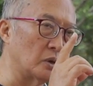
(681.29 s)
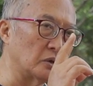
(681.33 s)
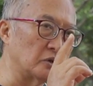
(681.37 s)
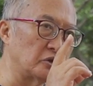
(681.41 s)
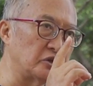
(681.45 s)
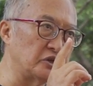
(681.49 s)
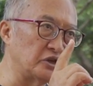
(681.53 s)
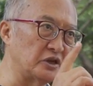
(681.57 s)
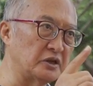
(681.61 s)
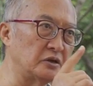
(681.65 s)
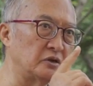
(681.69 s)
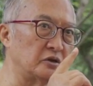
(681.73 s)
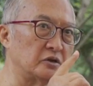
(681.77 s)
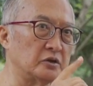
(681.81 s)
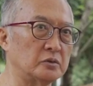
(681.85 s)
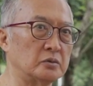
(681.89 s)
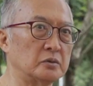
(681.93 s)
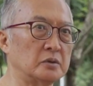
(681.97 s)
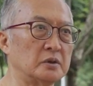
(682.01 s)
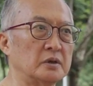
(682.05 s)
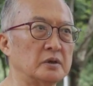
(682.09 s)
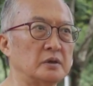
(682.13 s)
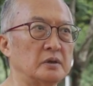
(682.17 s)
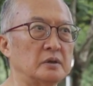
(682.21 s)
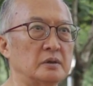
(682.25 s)
心走，
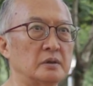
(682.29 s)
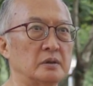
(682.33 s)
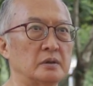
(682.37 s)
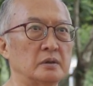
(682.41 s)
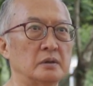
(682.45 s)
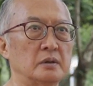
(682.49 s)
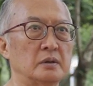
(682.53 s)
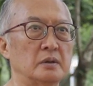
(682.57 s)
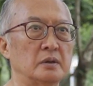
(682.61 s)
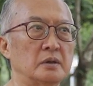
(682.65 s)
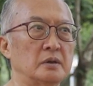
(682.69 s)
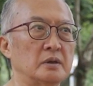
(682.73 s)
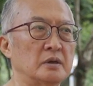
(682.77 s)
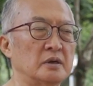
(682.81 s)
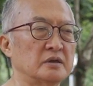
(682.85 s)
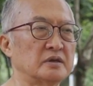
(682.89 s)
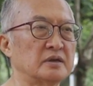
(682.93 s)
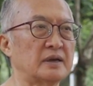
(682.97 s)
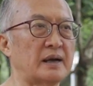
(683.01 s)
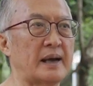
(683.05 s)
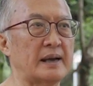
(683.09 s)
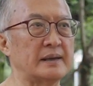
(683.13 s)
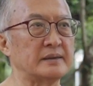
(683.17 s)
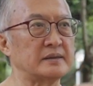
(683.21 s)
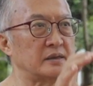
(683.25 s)
可是
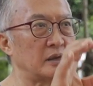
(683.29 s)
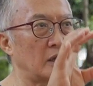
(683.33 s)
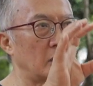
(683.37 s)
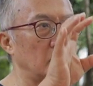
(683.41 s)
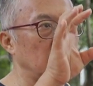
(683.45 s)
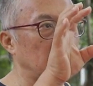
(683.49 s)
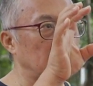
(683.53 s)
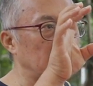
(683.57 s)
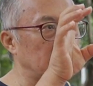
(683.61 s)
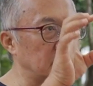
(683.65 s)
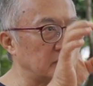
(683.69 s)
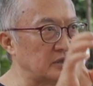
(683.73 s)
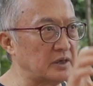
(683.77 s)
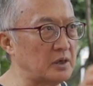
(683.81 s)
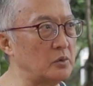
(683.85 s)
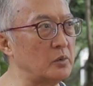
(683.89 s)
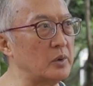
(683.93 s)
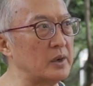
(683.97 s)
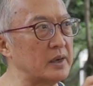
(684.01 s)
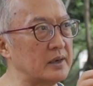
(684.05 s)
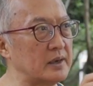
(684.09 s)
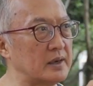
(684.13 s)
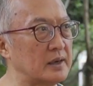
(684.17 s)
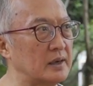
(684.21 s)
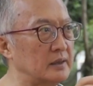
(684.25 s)
还是要以身
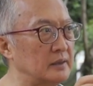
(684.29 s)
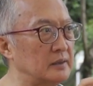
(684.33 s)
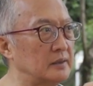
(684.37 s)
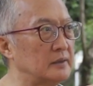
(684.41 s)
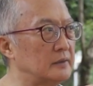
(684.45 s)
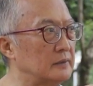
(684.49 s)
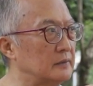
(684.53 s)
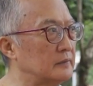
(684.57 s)
为根，